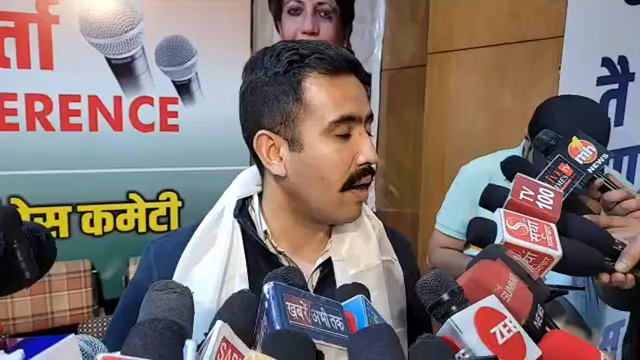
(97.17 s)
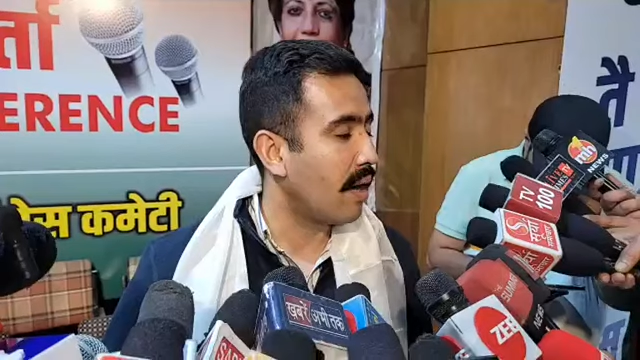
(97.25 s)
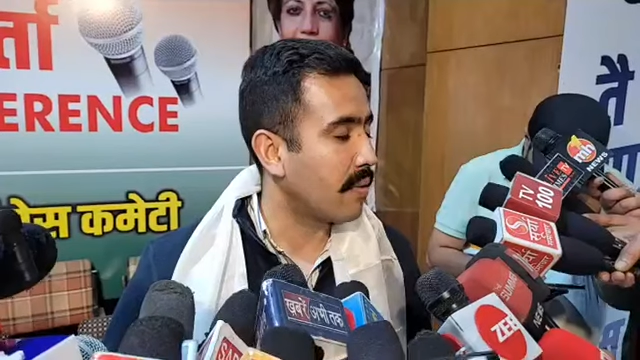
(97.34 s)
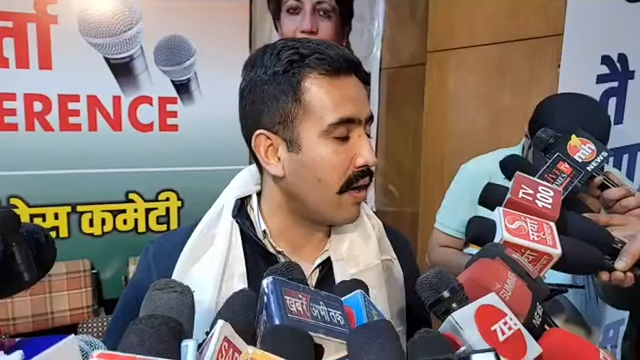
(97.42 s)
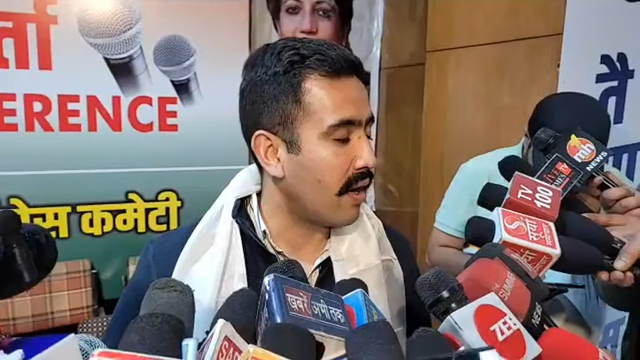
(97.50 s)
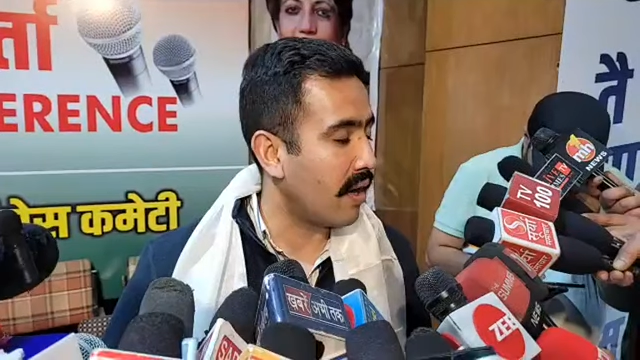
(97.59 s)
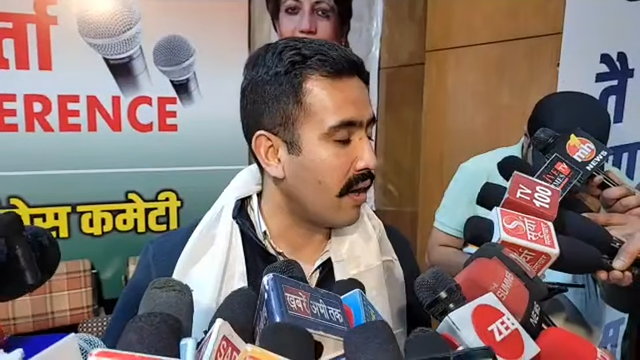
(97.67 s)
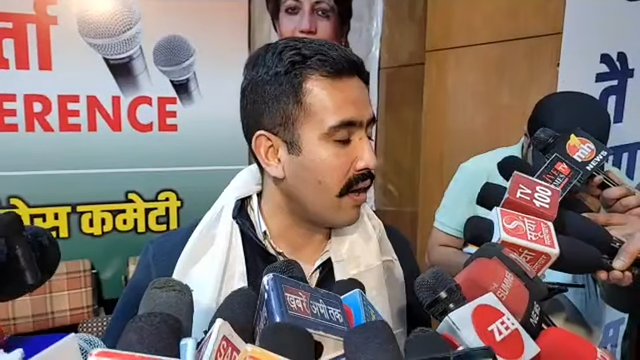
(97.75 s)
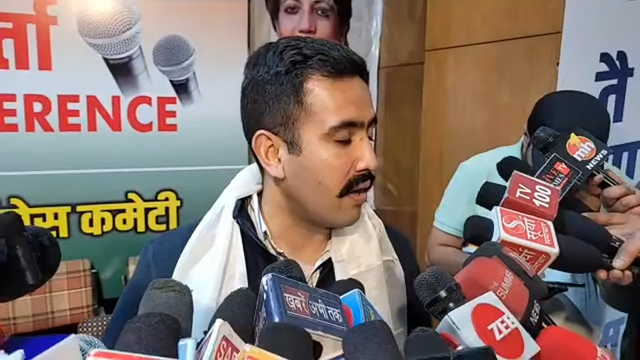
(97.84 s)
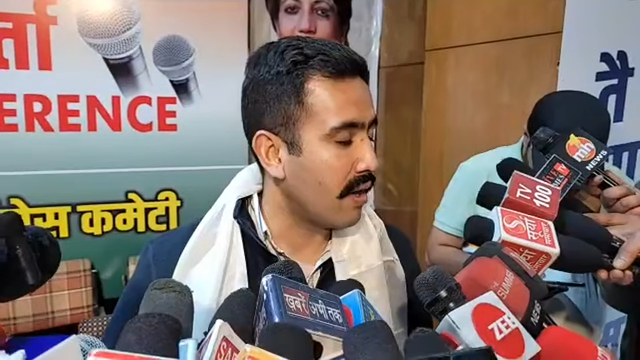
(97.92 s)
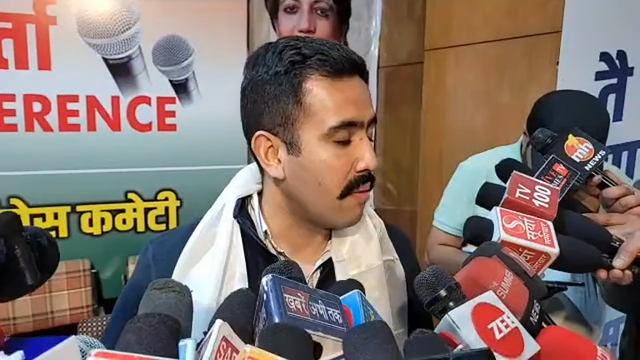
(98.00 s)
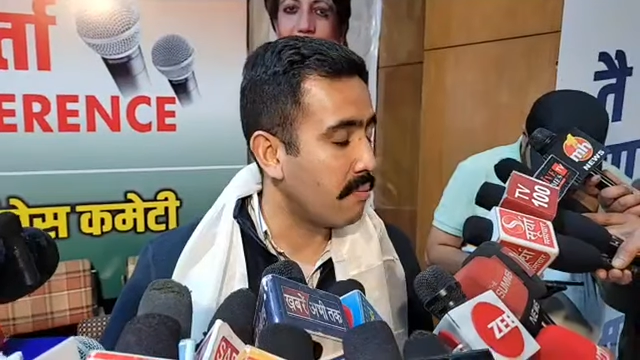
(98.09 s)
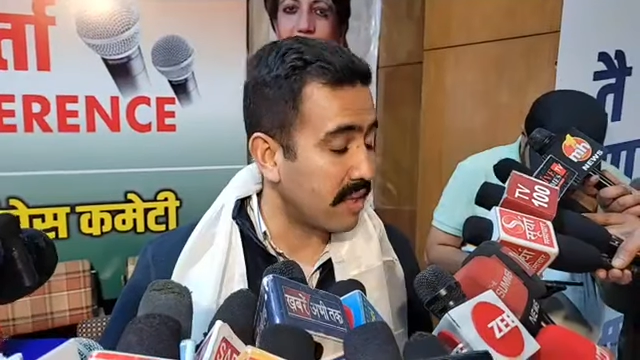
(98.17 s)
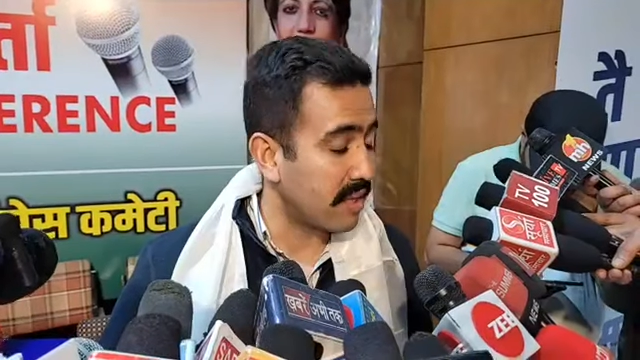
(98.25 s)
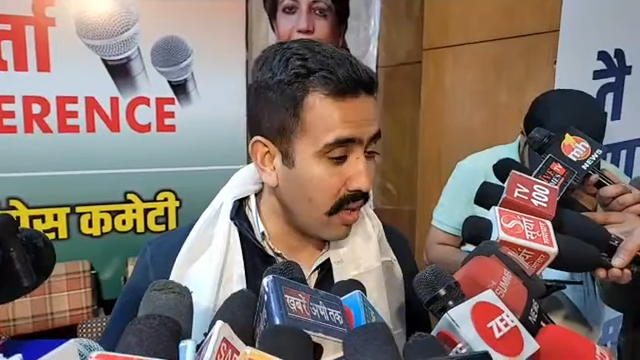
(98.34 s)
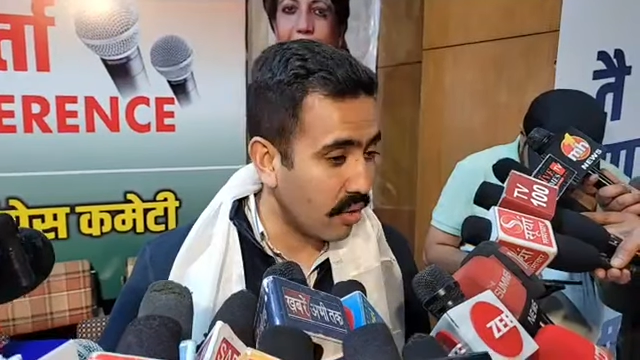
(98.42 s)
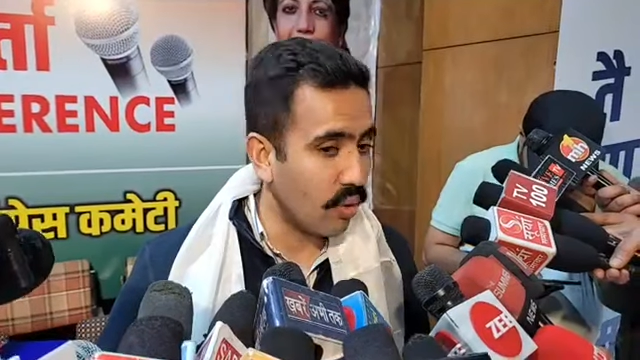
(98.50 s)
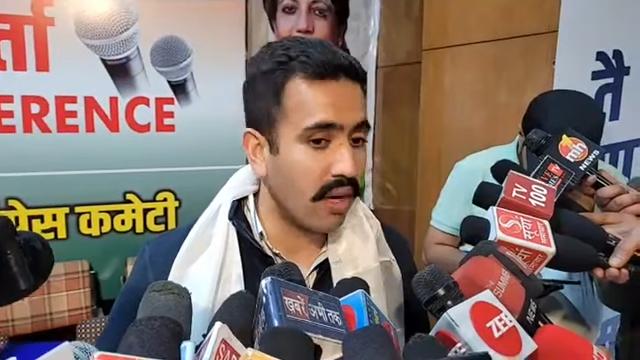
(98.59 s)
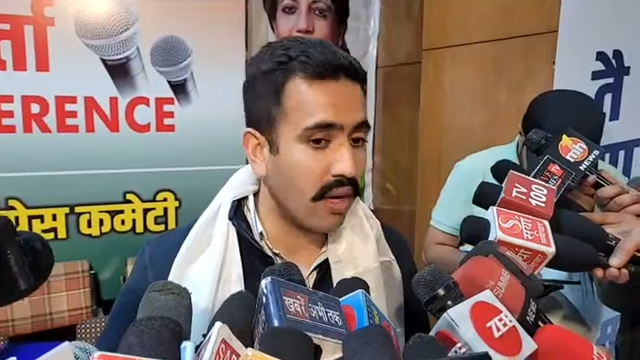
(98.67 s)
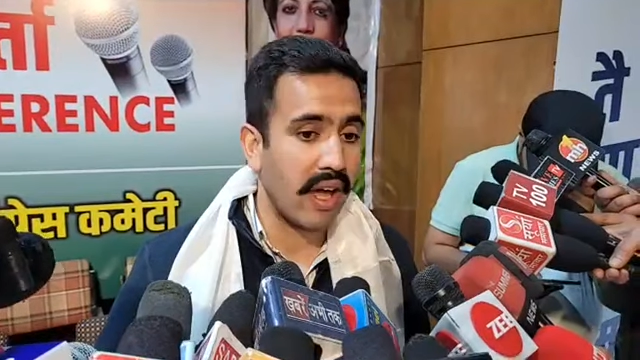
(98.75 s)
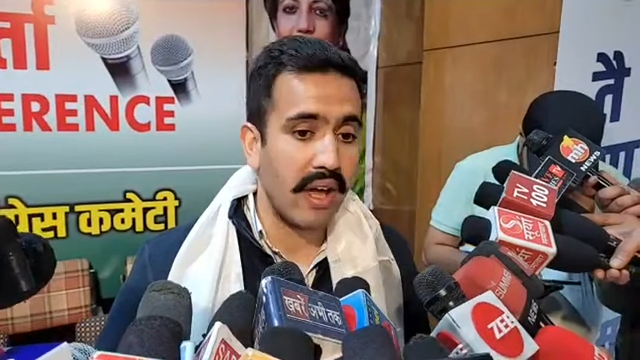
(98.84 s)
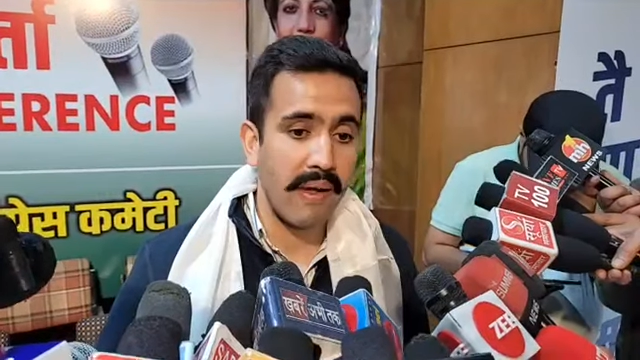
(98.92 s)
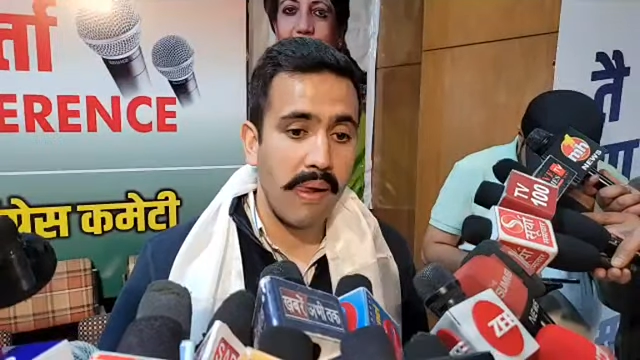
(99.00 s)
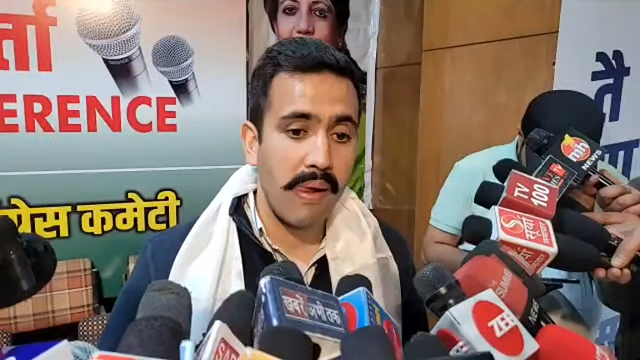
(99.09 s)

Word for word: आपका पतली कुल है